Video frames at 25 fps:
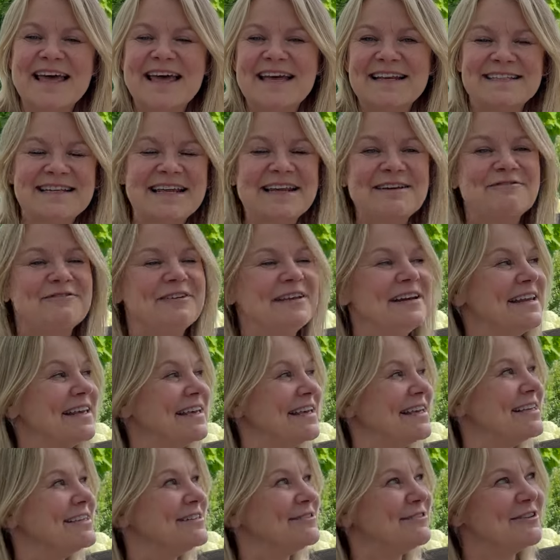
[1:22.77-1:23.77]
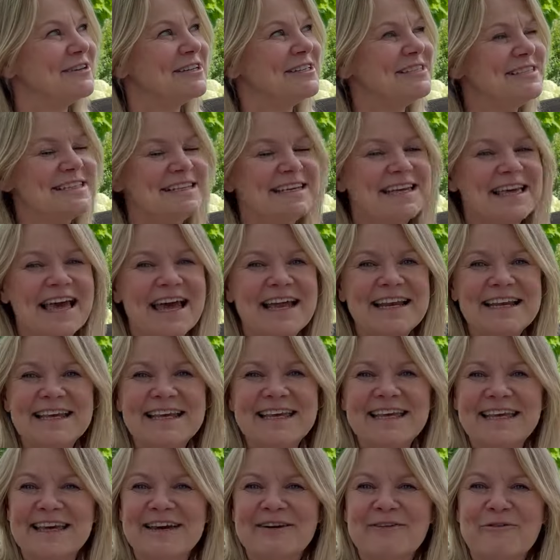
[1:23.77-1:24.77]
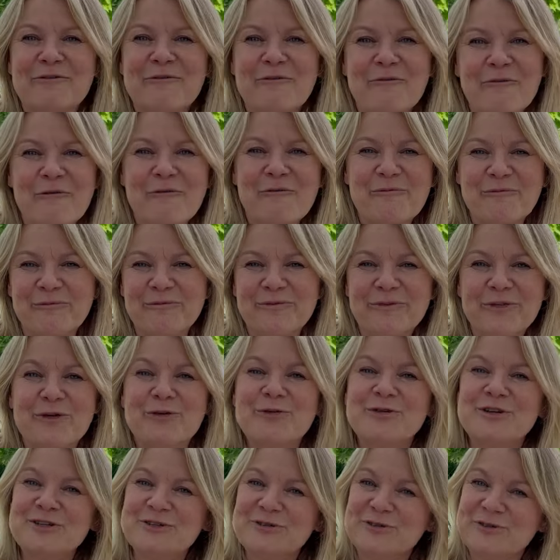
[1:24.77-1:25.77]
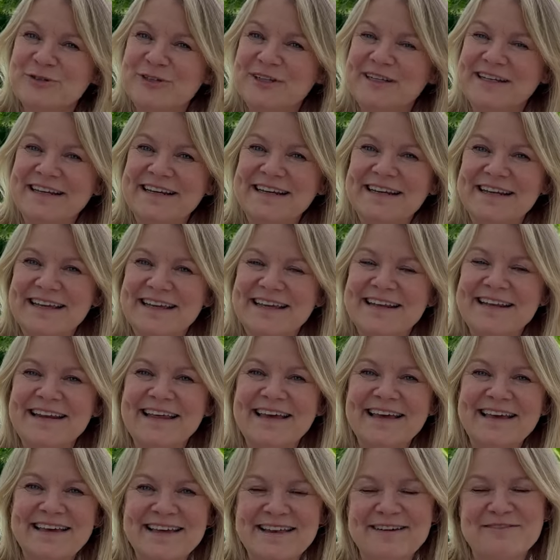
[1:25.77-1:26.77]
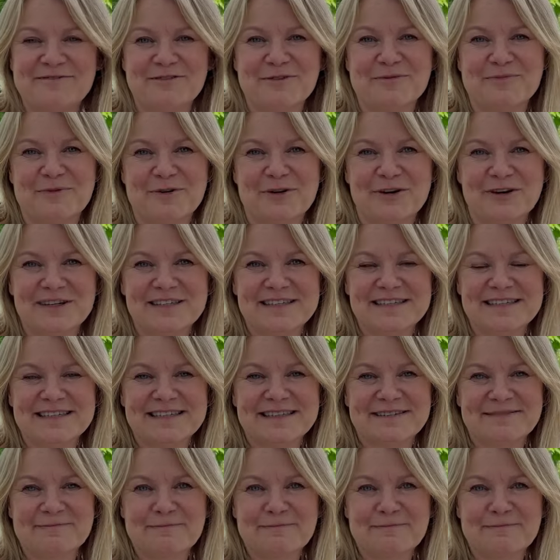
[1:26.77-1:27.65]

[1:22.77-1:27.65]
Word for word: dann verlinke ich euch die gerne hier oben und unten in der Infobox.